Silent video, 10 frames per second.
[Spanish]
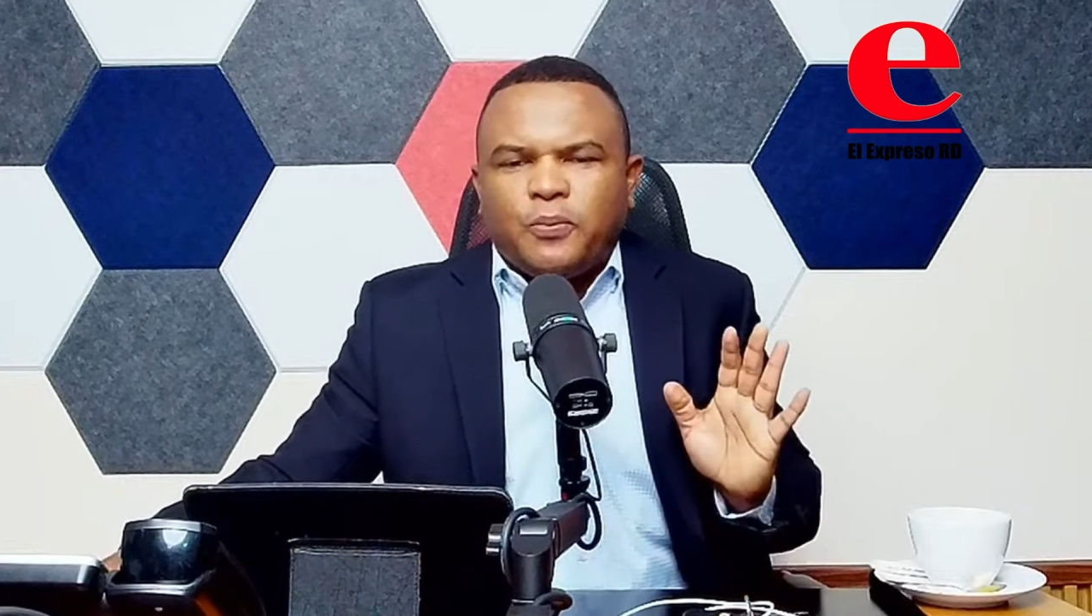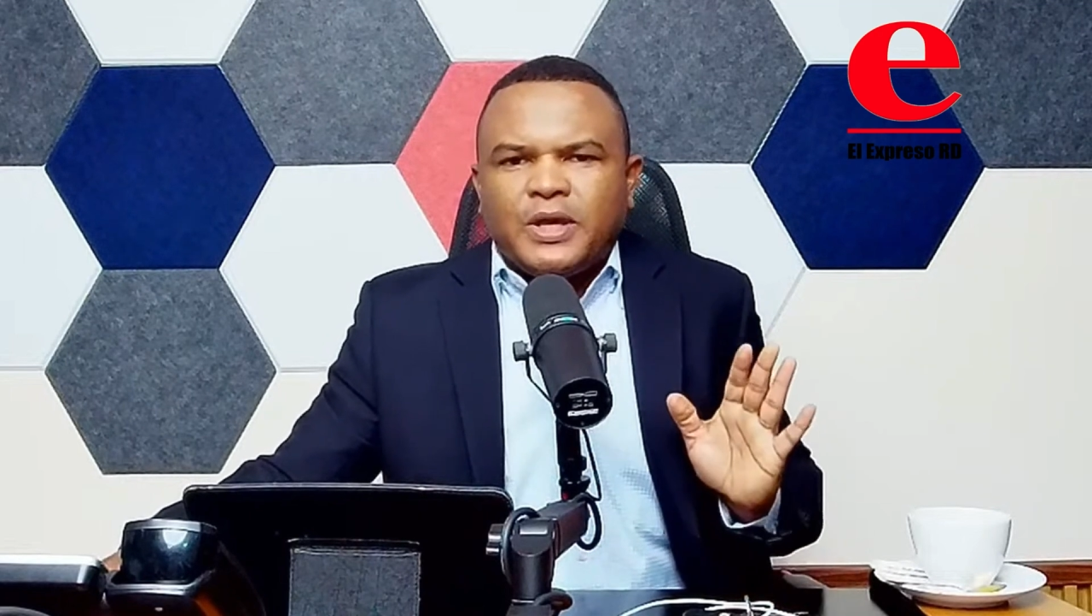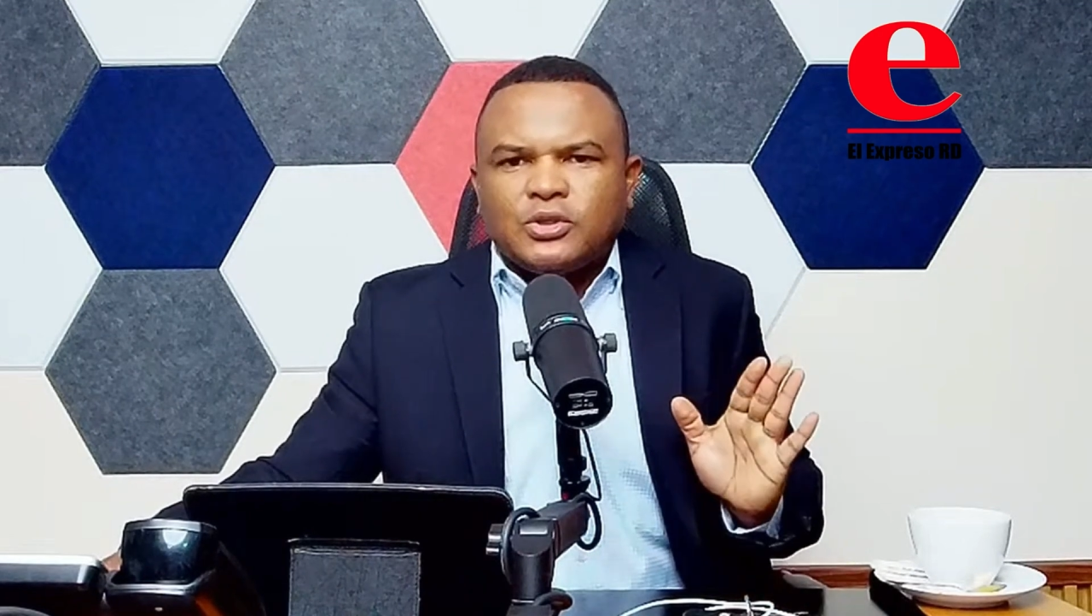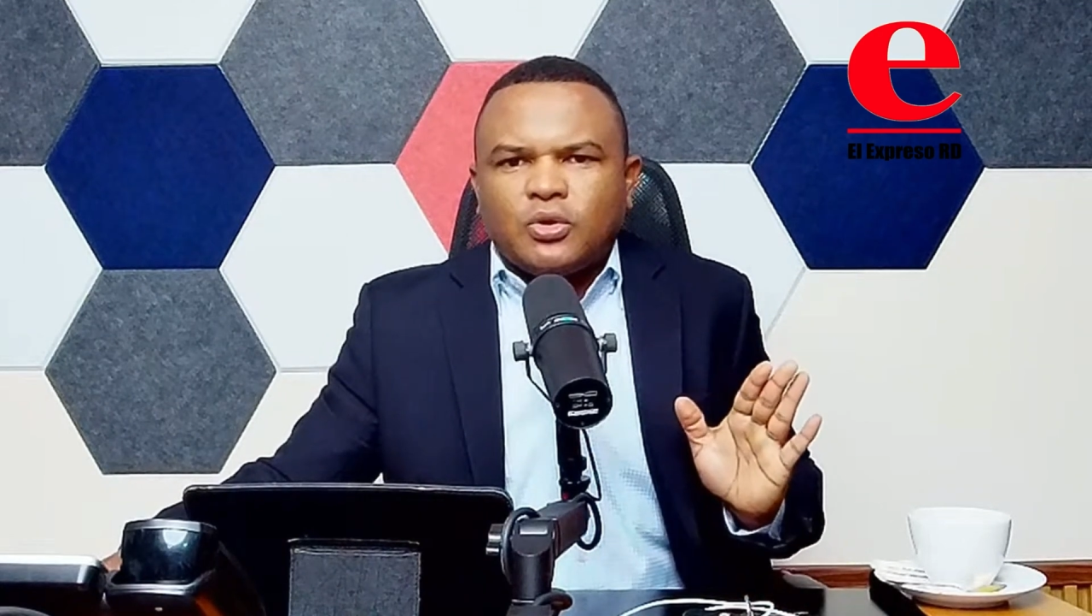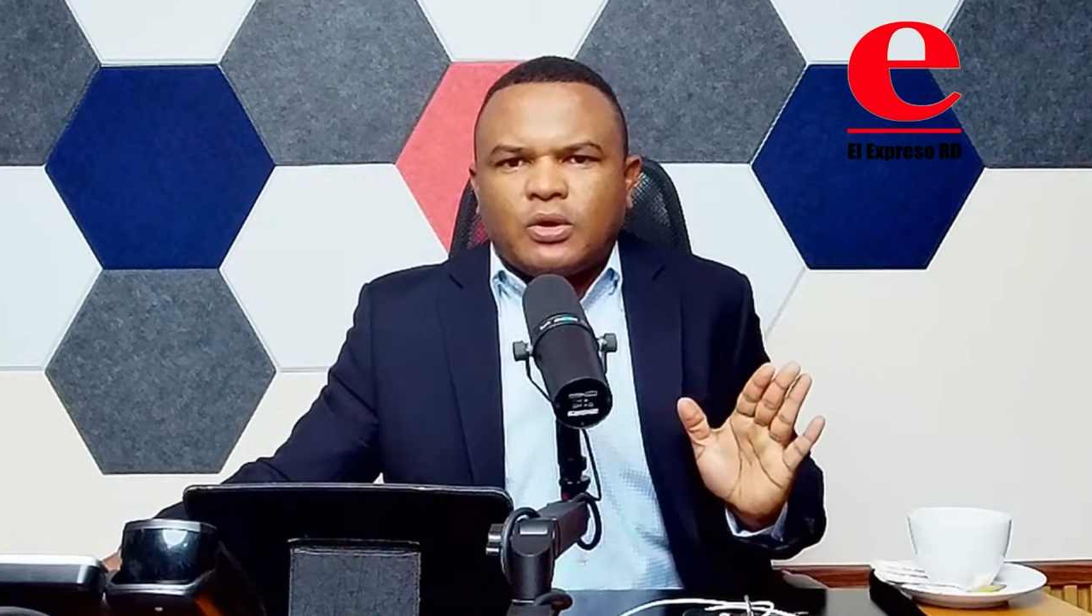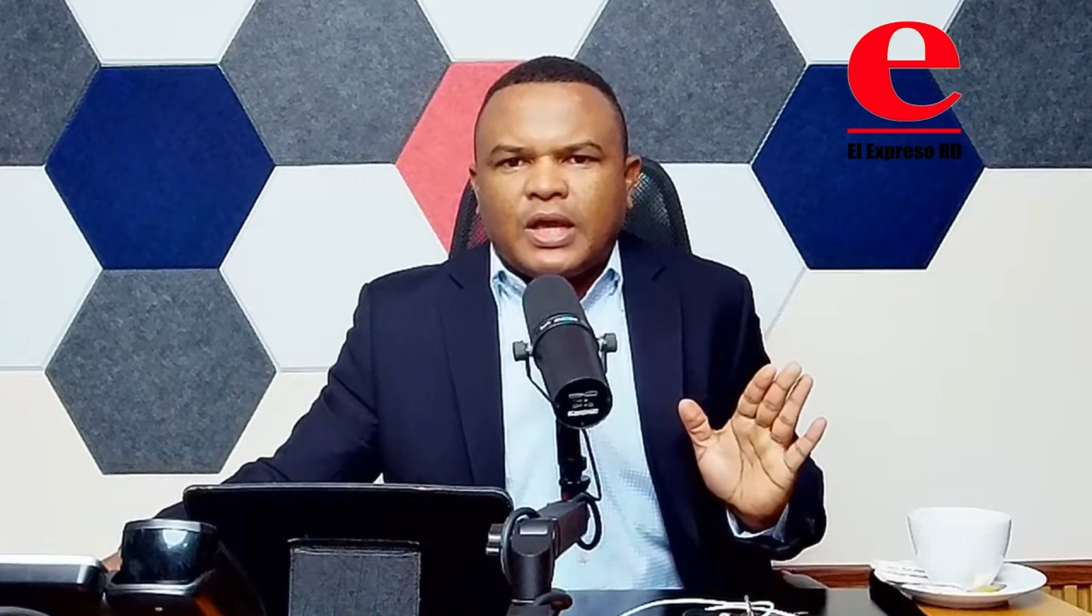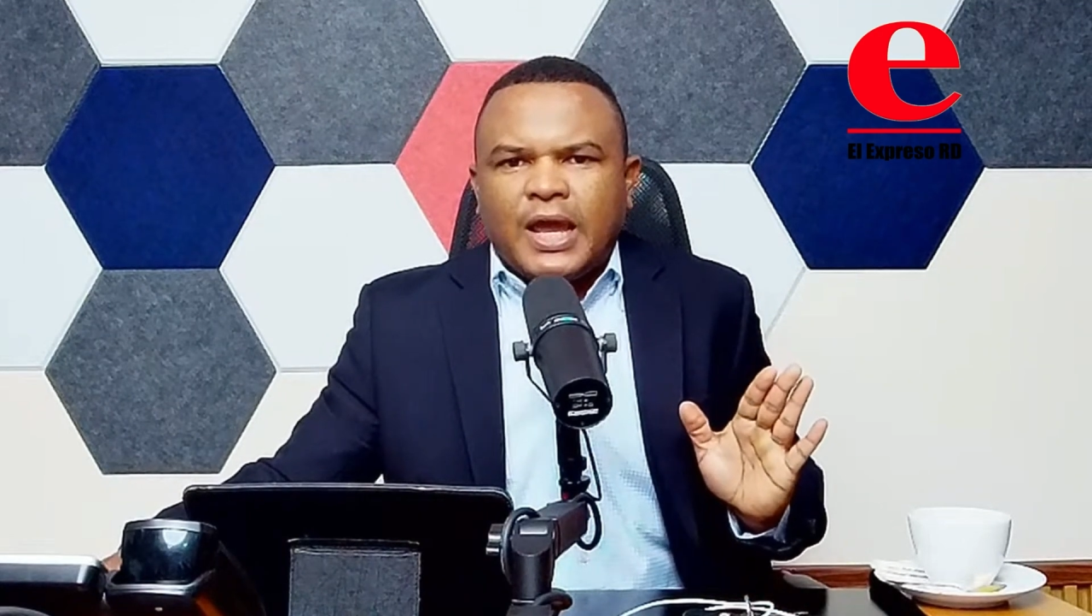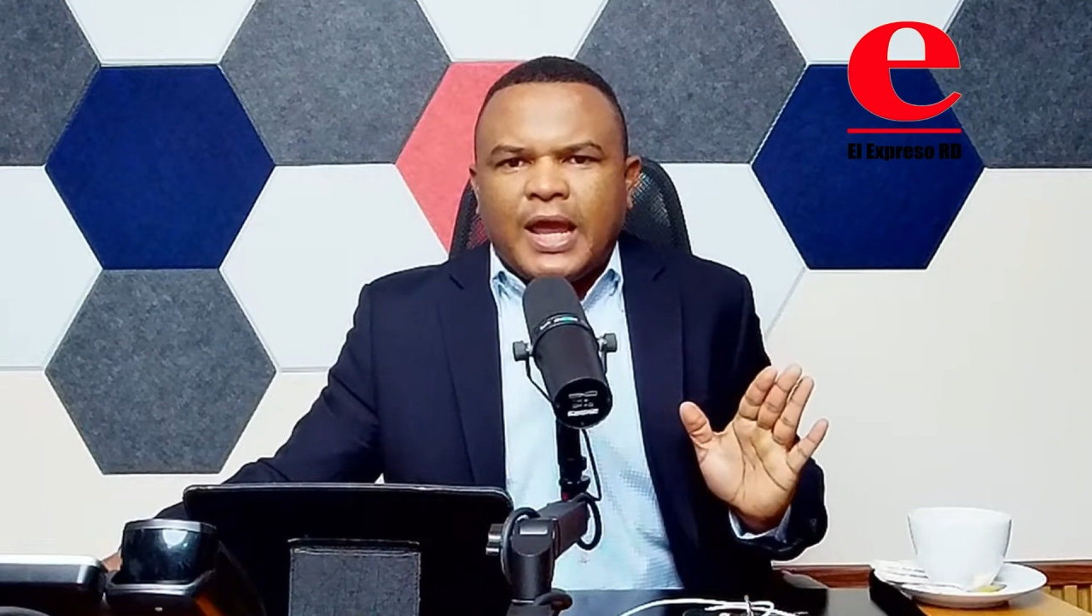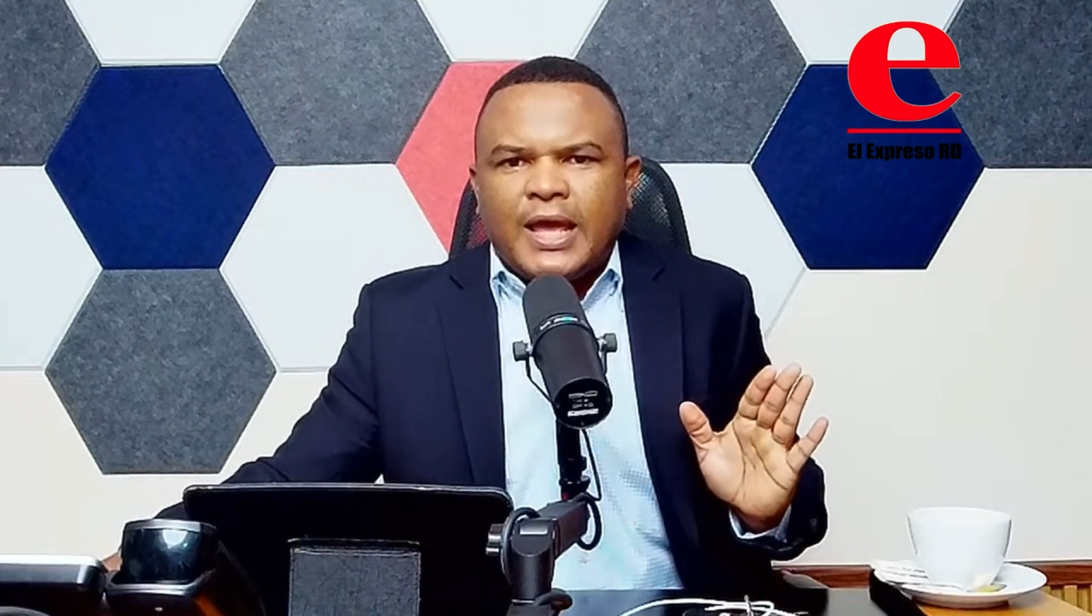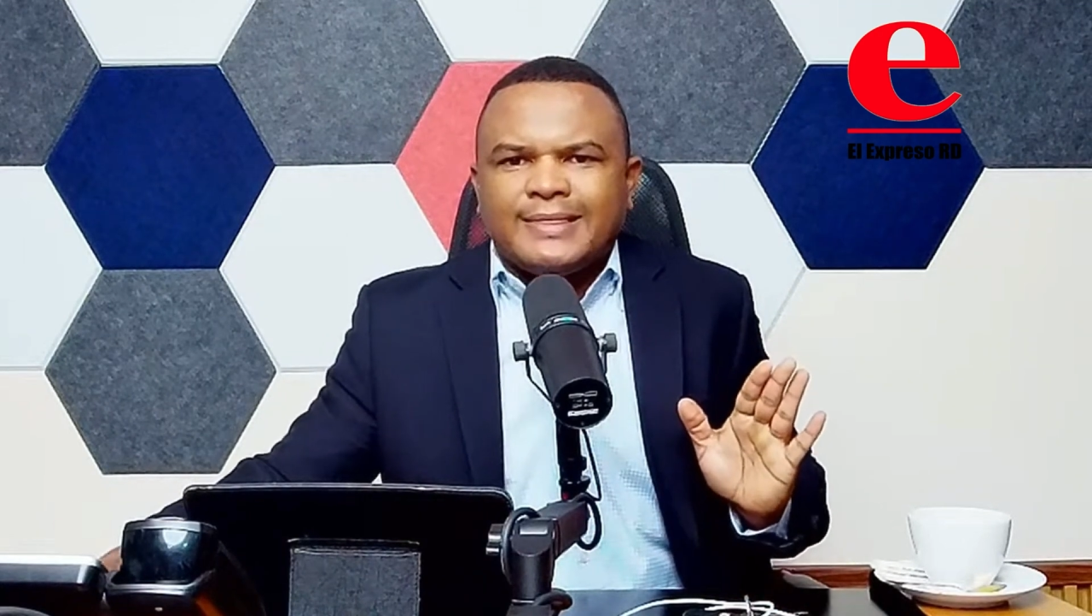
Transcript: pienso que